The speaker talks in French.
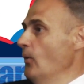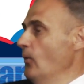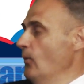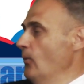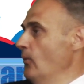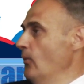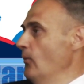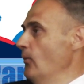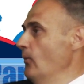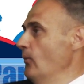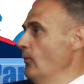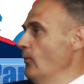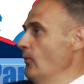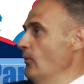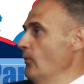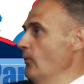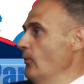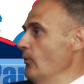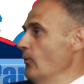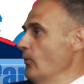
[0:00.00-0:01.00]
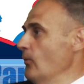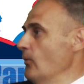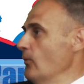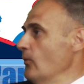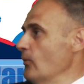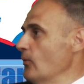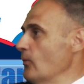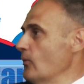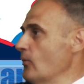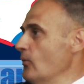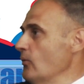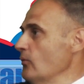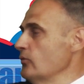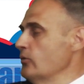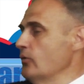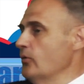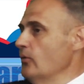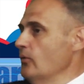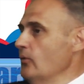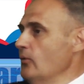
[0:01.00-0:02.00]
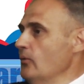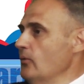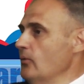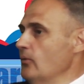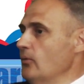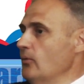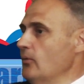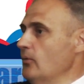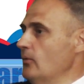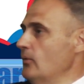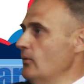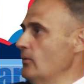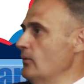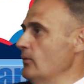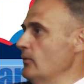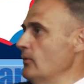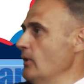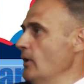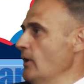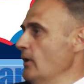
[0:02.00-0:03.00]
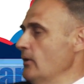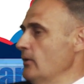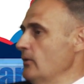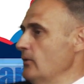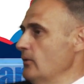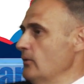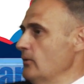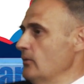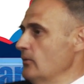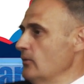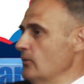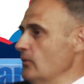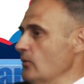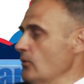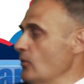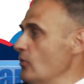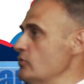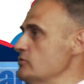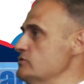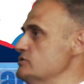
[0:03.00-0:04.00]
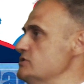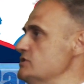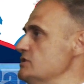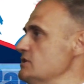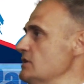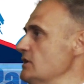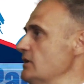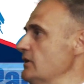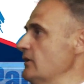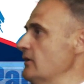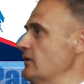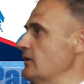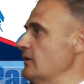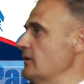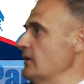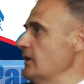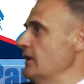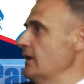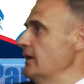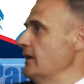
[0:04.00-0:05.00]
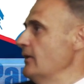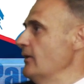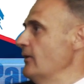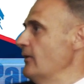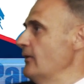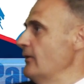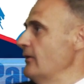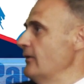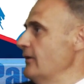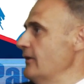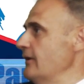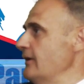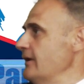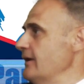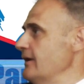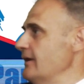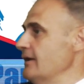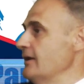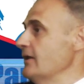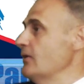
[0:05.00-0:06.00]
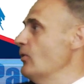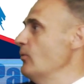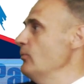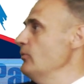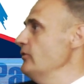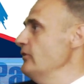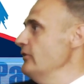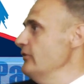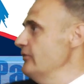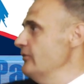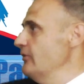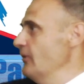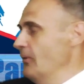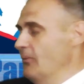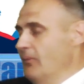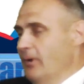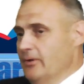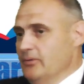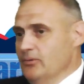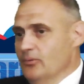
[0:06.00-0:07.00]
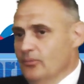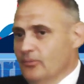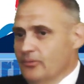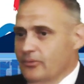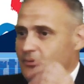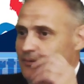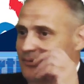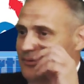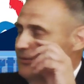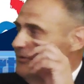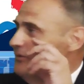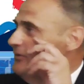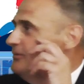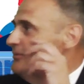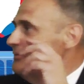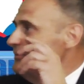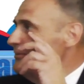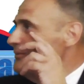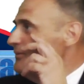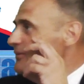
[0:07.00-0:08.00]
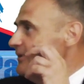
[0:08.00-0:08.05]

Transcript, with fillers: euh contre euh, euh, Rothschild et, euh, et, les communistes. Quoi. Donc, si vous mhm.